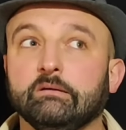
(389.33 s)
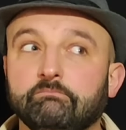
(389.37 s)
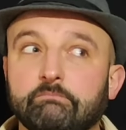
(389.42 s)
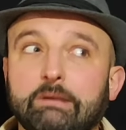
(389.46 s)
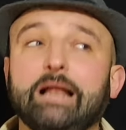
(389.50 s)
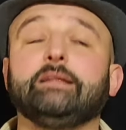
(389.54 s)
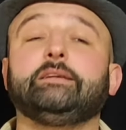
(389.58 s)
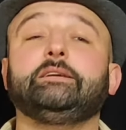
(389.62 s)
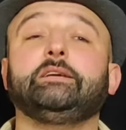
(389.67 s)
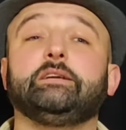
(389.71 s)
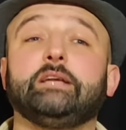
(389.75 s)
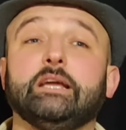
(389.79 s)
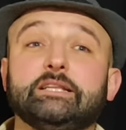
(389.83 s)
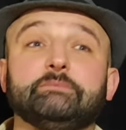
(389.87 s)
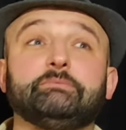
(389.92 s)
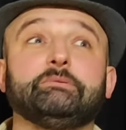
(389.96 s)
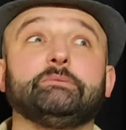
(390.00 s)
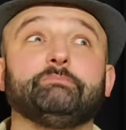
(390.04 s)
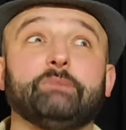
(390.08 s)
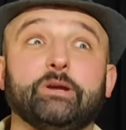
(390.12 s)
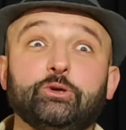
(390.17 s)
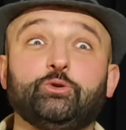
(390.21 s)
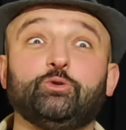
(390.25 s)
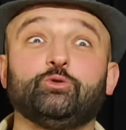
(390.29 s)
Belki
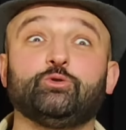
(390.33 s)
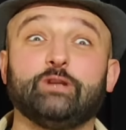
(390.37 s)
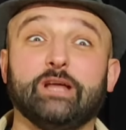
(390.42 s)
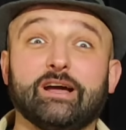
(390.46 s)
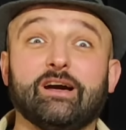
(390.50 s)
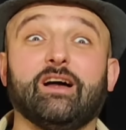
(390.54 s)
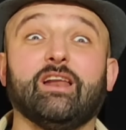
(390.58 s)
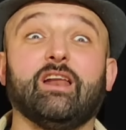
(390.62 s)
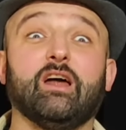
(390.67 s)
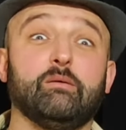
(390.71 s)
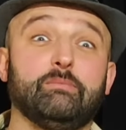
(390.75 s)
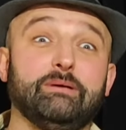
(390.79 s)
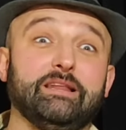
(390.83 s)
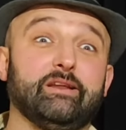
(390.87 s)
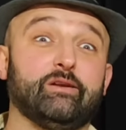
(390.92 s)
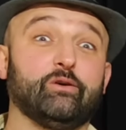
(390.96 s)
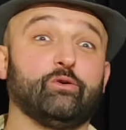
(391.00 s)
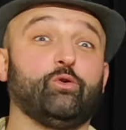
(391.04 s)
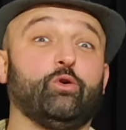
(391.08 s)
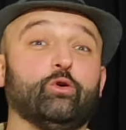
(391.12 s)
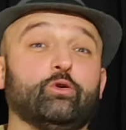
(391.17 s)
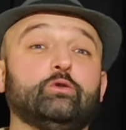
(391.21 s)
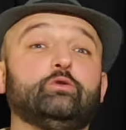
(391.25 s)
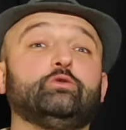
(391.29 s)
7500'de
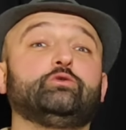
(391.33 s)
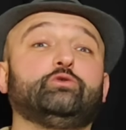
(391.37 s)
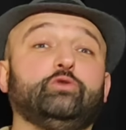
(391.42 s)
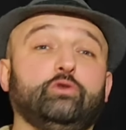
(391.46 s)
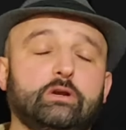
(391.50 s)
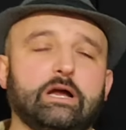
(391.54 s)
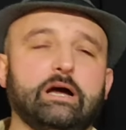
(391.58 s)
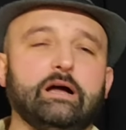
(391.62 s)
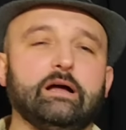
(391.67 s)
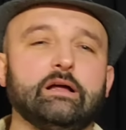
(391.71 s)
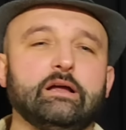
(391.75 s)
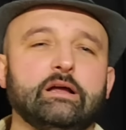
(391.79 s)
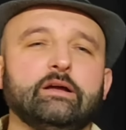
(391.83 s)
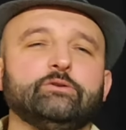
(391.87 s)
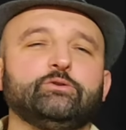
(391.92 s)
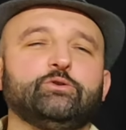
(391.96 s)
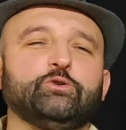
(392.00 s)
kalabilir korkusuyla.